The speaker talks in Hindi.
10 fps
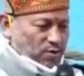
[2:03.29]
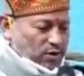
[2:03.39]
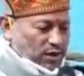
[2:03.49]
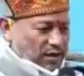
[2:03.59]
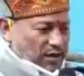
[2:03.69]

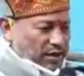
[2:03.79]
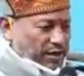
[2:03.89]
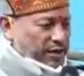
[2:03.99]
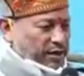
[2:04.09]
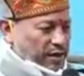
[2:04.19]
होगा
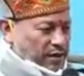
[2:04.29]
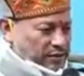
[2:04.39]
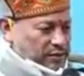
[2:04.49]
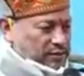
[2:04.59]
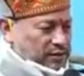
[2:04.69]

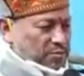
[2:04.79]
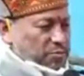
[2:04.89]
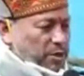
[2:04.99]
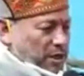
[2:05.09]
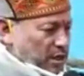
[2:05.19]
कन्यादान से
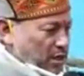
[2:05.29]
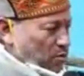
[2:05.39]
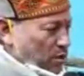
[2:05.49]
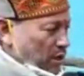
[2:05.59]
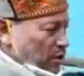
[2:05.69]
भी बढ़कर
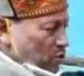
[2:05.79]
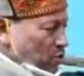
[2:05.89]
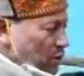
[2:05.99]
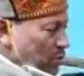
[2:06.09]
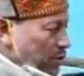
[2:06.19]
होगा
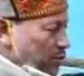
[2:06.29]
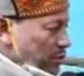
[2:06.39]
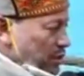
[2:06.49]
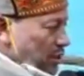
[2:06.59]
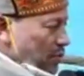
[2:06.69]
क्योंकि
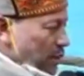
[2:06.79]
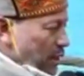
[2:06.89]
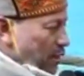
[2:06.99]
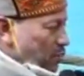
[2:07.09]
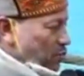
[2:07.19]
भविष्य
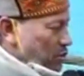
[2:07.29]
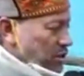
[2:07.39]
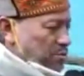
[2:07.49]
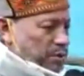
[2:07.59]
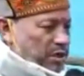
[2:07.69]
हमारा
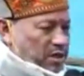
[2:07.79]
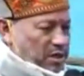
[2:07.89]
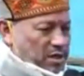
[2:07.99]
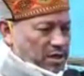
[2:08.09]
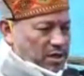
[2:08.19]
उसी में
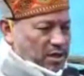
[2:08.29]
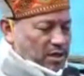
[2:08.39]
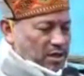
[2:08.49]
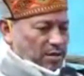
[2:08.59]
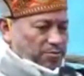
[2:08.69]
है
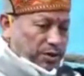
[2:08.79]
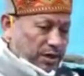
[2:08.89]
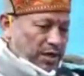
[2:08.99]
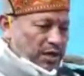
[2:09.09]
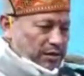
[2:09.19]

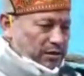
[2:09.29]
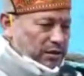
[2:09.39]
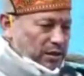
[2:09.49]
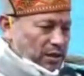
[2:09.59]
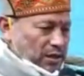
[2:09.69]
विकास
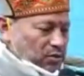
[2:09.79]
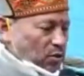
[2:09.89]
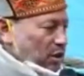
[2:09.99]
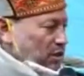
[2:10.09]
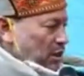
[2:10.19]

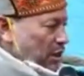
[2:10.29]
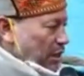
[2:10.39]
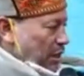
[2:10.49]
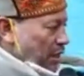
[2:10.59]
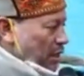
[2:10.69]
तो
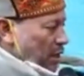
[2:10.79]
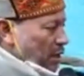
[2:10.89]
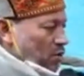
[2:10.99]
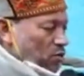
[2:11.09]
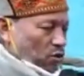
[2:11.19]
इसलिए
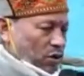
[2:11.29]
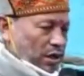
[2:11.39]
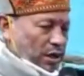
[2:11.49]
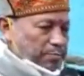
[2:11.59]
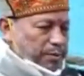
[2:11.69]

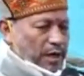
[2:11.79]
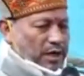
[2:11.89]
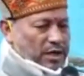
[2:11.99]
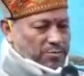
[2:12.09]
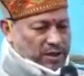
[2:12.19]
कोई अपना
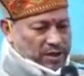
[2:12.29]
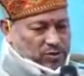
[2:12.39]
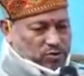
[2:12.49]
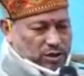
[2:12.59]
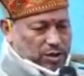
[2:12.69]
अगल बगल
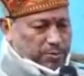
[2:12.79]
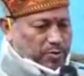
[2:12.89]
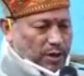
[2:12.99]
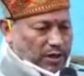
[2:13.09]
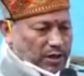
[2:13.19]
न छूटे
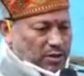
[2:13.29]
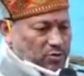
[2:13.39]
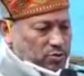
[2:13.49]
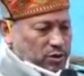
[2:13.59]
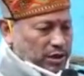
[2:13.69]
परिवार का न
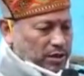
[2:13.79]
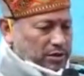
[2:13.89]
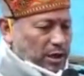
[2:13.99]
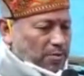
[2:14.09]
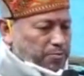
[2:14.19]
छूटे
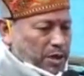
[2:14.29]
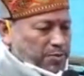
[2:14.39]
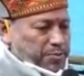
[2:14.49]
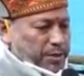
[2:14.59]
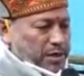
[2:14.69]
चाहे
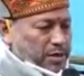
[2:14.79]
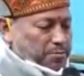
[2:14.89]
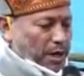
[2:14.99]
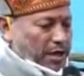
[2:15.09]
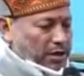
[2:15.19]
बर्फ पड़े
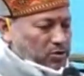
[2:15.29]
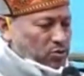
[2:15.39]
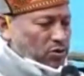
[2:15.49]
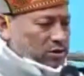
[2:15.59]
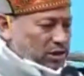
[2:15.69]
बारिश
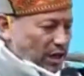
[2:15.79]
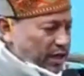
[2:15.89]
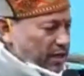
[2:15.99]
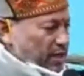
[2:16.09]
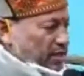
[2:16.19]
हो
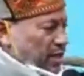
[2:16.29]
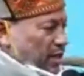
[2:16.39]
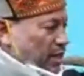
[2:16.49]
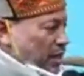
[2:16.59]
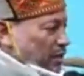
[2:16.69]
झड़ी लग
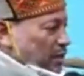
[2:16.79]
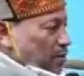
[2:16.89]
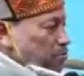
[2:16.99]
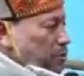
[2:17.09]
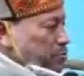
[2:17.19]
जाए
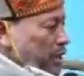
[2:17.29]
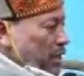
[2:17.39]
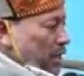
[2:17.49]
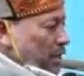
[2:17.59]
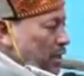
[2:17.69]
तब भी
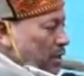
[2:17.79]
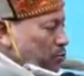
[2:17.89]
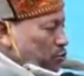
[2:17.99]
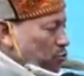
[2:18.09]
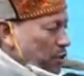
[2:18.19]
पहला
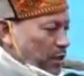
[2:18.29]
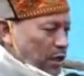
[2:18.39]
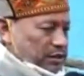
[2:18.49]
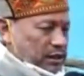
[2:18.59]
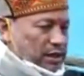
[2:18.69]
काम सुबह
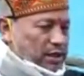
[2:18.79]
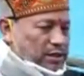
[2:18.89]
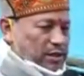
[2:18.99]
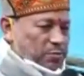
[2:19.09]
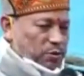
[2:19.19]
नाश्ता
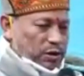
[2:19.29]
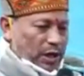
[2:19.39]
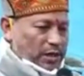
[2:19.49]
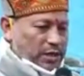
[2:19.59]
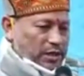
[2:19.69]
करते वोट
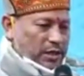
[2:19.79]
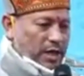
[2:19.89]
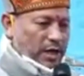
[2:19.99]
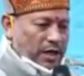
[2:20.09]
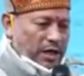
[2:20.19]
डाल करके
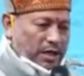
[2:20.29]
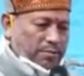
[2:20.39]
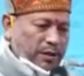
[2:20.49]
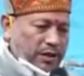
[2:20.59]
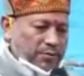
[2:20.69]
आना
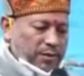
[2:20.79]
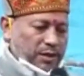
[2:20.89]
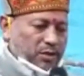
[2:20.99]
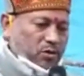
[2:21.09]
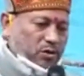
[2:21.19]
कमल के
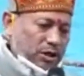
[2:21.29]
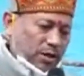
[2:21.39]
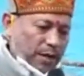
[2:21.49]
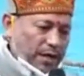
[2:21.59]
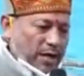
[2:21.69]
बटन को
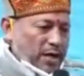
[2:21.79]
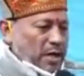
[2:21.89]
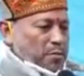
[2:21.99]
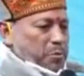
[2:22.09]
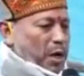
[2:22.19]
दबाना
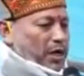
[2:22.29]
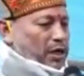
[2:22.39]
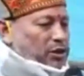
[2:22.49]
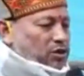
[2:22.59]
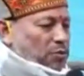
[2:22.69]

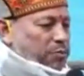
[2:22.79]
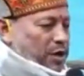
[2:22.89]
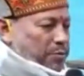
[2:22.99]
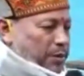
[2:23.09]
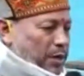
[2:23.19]
महाराज जी को फिर
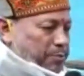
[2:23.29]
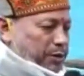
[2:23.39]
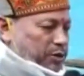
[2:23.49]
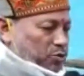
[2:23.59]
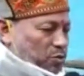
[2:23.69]
अपना
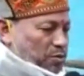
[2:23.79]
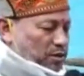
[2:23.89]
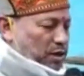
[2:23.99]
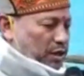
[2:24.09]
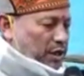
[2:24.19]
प्रतिनिधित्व तो
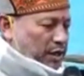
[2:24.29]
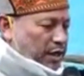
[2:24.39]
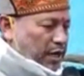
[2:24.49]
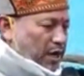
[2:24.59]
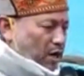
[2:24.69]
दे
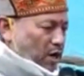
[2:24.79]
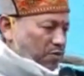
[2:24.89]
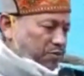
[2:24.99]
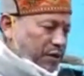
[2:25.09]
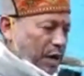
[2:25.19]
करके
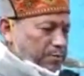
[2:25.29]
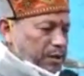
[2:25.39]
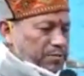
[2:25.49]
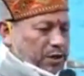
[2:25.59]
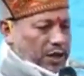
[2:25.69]
और फिर
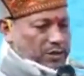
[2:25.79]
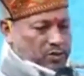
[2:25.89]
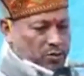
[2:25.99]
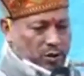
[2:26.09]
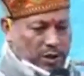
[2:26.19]
आपके विकास
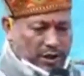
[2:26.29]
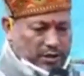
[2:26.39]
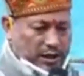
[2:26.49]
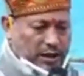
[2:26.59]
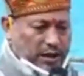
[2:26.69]
को वो कर
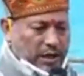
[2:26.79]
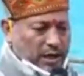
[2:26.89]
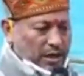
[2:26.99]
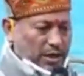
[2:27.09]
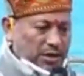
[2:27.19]
सके
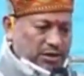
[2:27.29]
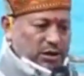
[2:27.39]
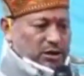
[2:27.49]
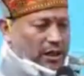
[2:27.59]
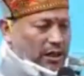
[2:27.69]

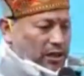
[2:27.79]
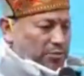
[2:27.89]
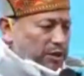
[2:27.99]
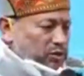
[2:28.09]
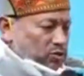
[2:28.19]
निश्चित है
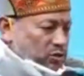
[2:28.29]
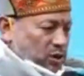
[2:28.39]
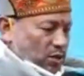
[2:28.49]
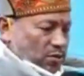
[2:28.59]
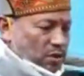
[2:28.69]
कि मैं
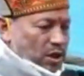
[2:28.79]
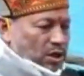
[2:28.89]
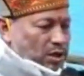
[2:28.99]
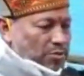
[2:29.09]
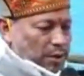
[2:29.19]
सोचता हूँ
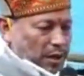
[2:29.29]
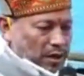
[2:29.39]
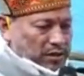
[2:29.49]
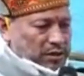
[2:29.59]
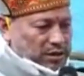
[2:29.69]
कि
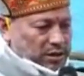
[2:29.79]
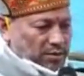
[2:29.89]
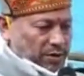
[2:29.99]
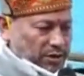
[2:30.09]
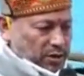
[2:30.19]
महाराज जी जैसा
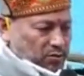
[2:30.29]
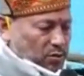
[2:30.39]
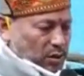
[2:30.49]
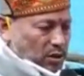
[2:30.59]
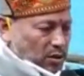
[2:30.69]

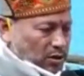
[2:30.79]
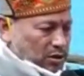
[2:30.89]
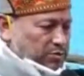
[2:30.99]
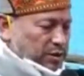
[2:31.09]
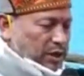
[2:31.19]
व्यक्तित्व और
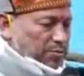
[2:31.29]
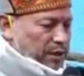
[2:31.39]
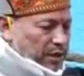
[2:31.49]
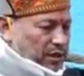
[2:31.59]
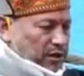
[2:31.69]
जिस प्रकार
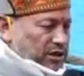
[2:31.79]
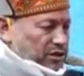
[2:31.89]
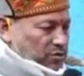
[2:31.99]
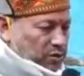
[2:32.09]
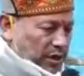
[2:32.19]
मैंने कहा
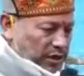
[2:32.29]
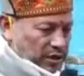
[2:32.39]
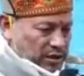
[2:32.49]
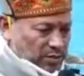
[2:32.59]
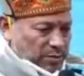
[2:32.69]
देश और दुनिया के
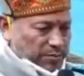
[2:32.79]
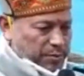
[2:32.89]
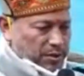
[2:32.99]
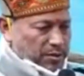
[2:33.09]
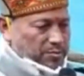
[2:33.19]
अंदर भी
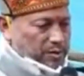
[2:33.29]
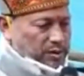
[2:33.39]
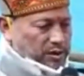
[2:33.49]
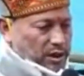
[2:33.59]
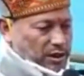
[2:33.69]
अपना
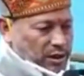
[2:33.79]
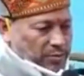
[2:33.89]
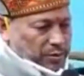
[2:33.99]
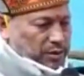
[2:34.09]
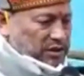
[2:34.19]
प्रवचन
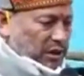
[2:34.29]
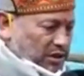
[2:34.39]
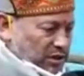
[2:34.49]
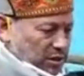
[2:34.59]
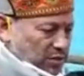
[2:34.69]
आध्यात्मिक और
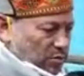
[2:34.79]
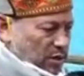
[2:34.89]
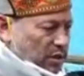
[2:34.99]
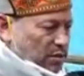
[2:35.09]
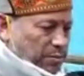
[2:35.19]
सांस्कृतिक को
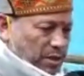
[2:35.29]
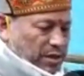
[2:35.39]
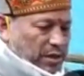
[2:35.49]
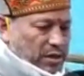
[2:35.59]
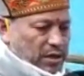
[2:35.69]
लेकर बढ़
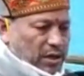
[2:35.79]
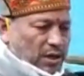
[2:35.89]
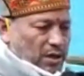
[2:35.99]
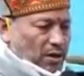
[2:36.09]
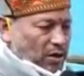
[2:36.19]
रहे हैं
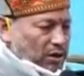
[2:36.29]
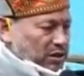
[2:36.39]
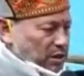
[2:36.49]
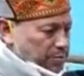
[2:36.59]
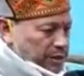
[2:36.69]
और
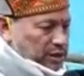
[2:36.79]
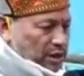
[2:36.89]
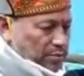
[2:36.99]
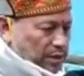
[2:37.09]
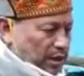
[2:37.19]
इसकी एक
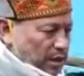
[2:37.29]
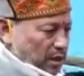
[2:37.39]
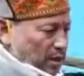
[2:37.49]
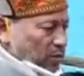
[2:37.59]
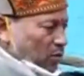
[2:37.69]
पहचान बना है
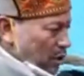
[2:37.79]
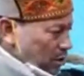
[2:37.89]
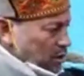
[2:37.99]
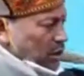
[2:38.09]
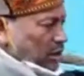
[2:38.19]
तो
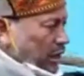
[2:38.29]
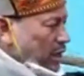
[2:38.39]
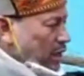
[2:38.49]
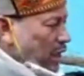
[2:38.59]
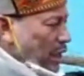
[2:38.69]
निश्चित
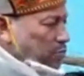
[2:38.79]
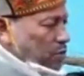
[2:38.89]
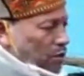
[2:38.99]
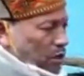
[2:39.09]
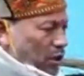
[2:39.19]
है कि आप
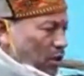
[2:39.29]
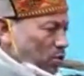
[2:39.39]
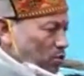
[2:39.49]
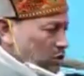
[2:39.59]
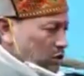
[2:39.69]
लोग
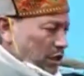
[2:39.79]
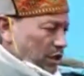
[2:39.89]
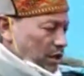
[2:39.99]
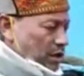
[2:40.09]
उस दिन